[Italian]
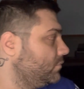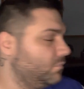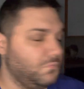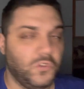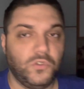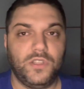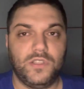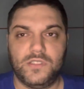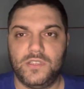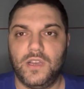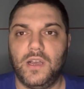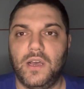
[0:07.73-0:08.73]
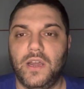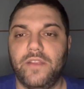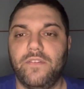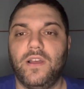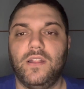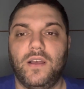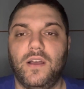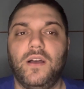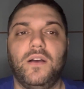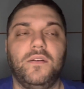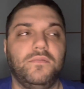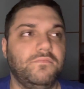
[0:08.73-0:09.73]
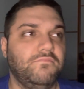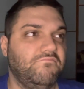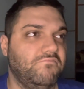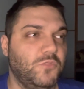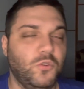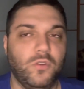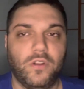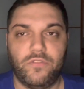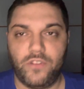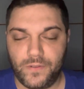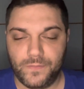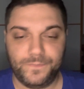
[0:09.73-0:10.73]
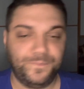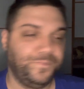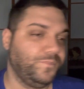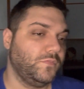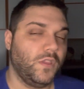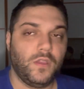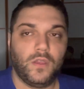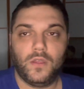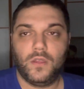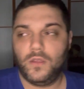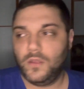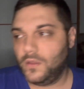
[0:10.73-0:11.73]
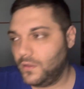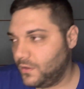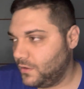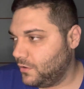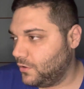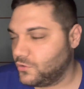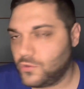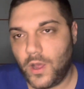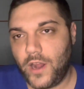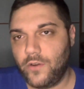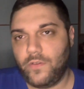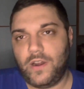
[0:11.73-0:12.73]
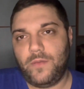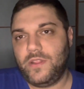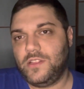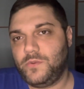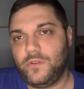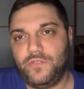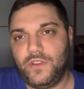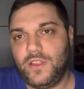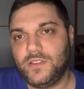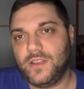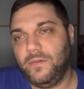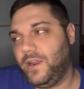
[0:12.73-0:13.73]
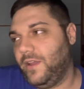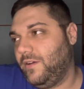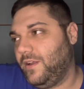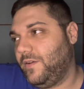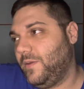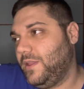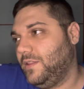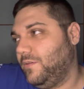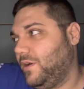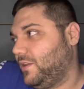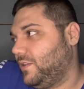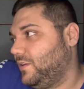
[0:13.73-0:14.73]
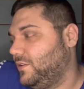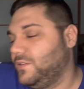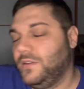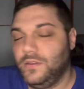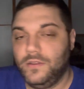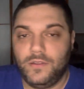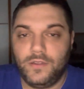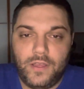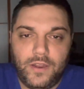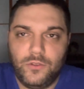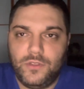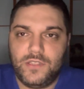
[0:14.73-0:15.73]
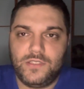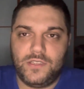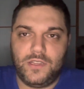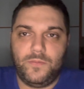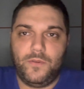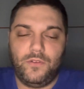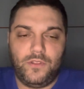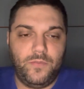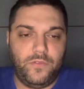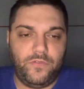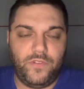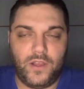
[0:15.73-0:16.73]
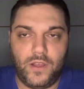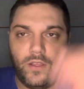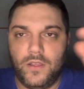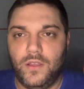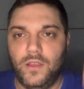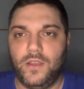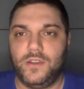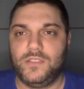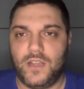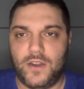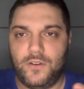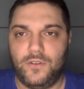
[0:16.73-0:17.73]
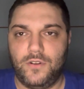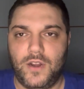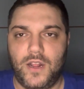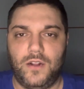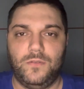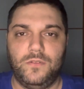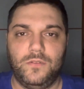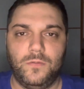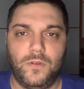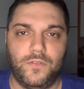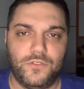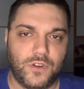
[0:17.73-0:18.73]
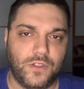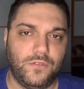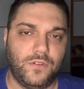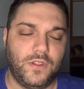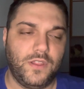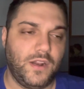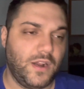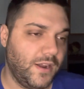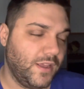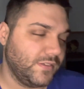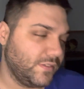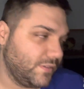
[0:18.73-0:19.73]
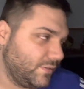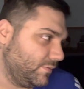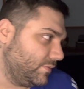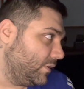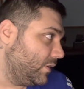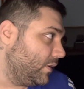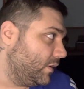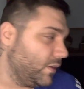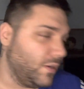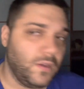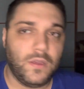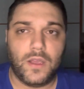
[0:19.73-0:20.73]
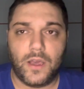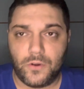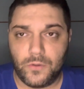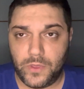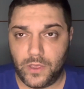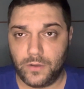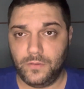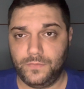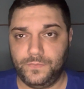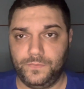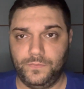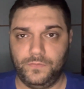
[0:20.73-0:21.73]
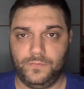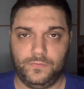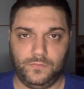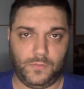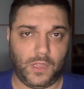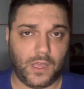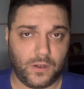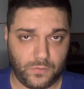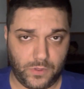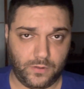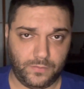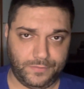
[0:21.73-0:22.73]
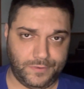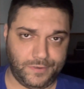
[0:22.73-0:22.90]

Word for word: notizia arrivata un'ora fa. Oh, sto anno veramente spero finisca perché veramente, guarda, è notizia di poco tempo fa, Cristiano Ronaldo, nuovo giocatore dell'Al Nasr. Caro mio, caro mio,